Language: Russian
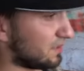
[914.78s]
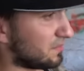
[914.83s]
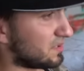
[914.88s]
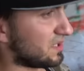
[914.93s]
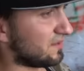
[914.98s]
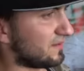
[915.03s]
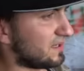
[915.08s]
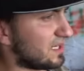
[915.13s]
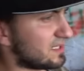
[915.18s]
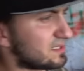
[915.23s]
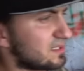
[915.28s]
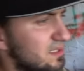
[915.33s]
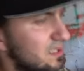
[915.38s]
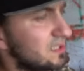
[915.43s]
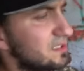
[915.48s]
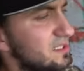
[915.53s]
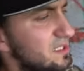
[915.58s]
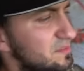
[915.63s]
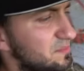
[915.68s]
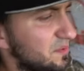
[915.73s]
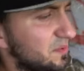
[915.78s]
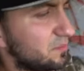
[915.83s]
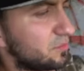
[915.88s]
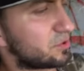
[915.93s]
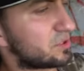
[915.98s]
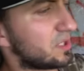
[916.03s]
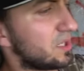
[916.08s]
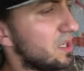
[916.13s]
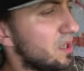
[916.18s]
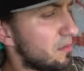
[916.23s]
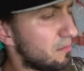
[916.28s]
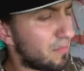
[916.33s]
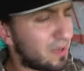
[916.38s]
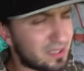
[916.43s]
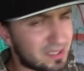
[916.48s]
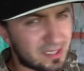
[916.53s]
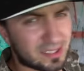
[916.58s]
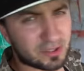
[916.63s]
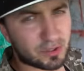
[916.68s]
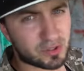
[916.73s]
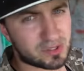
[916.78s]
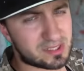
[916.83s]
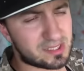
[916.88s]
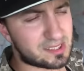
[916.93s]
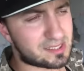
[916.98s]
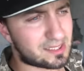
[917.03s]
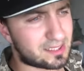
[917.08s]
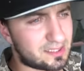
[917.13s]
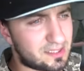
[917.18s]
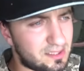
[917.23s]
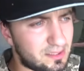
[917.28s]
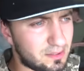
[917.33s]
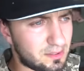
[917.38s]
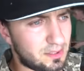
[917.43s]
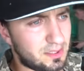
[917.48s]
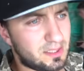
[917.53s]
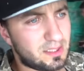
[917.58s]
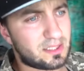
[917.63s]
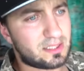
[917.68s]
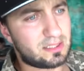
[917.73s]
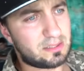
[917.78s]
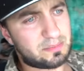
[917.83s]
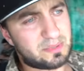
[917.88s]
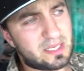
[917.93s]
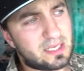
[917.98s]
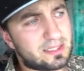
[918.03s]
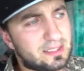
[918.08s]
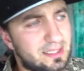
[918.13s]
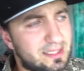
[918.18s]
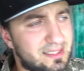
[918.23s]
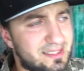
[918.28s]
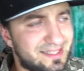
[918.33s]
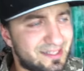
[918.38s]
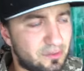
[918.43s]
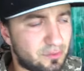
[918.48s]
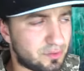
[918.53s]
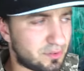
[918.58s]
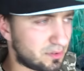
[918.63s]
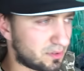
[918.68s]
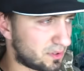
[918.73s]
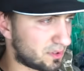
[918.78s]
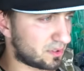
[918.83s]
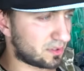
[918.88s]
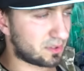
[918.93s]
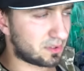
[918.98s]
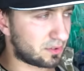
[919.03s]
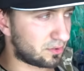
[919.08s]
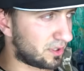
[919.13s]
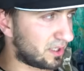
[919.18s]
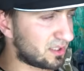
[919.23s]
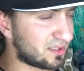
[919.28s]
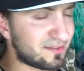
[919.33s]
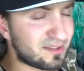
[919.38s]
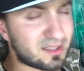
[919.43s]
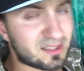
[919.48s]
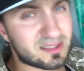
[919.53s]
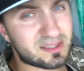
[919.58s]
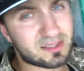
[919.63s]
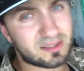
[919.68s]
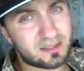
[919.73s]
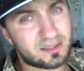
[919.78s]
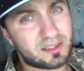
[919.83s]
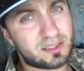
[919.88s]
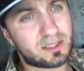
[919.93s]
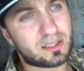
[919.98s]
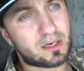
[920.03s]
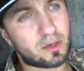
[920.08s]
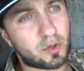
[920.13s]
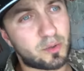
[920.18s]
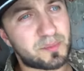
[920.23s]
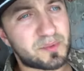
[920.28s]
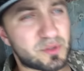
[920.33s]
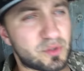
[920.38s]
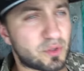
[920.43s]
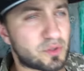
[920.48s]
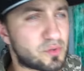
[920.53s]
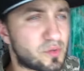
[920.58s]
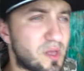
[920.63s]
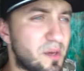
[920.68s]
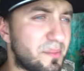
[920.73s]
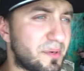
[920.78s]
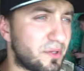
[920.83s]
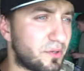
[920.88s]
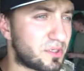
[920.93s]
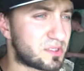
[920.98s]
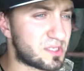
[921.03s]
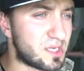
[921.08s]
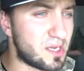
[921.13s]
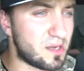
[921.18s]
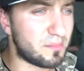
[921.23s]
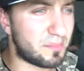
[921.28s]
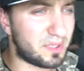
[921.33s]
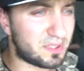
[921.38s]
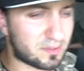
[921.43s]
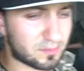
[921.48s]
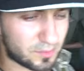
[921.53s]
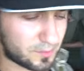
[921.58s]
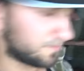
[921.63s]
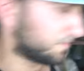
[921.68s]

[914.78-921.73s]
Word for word: мне валяться не хотелось, потому что мало ли кто здесь ходил, непонятно, где он э, до этого ходил и какой песок сюда принес. Поэтому